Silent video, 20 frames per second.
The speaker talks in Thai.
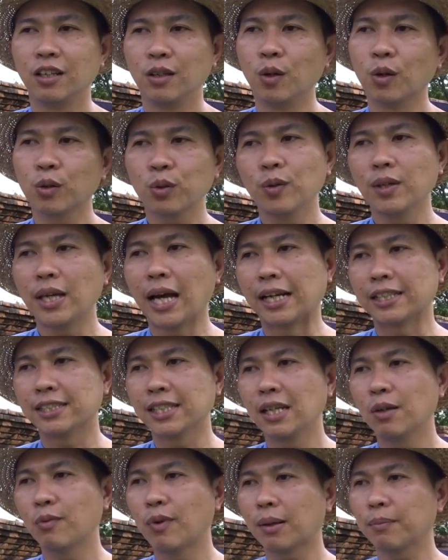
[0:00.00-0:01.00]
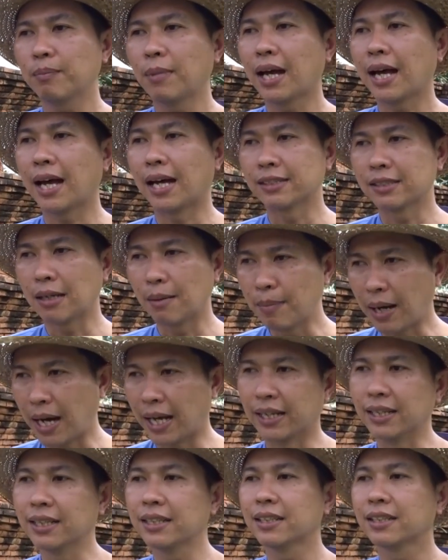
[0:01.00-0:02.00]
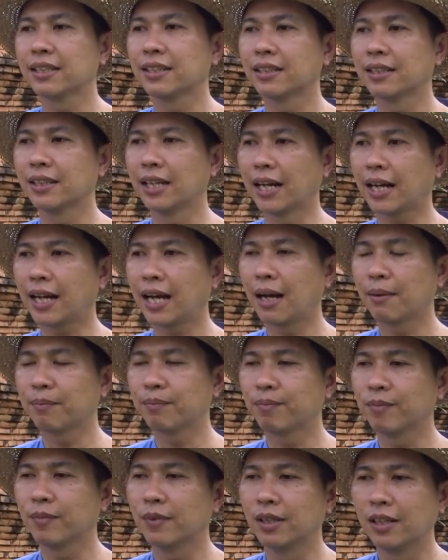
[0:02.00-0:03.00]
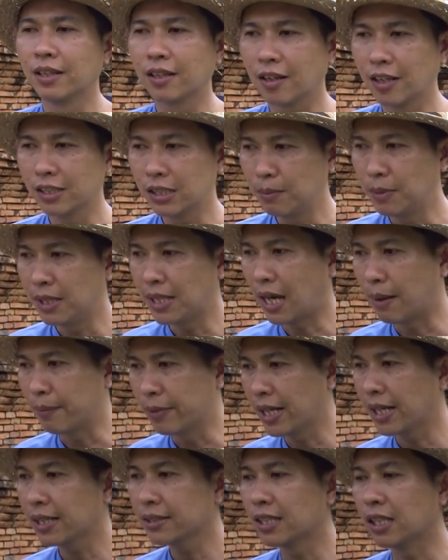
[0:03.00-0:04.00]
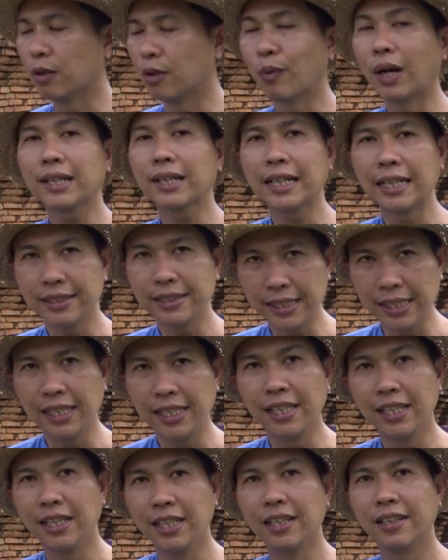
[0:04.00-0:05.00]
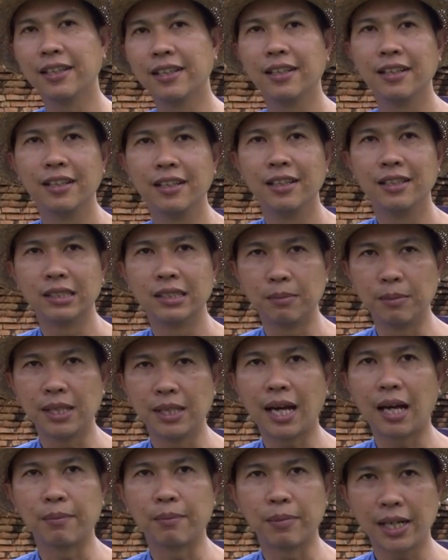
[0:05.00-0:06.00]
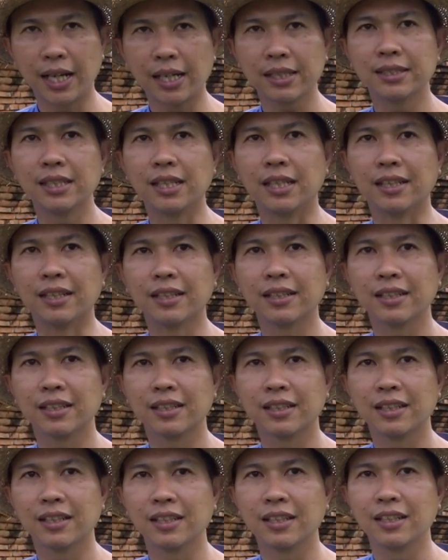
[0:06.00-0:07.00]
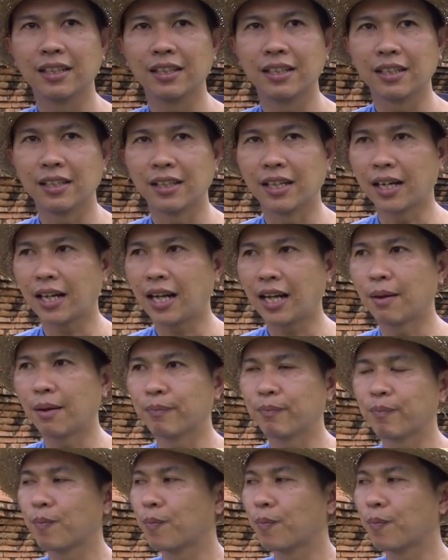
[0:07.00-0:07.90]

ยกตัวอย่างเช่นวัดมหาสมันนะครับก็จะมีฐานพระทักษิณวัดกระจีจะมีฐานพระทักษิณนะครับ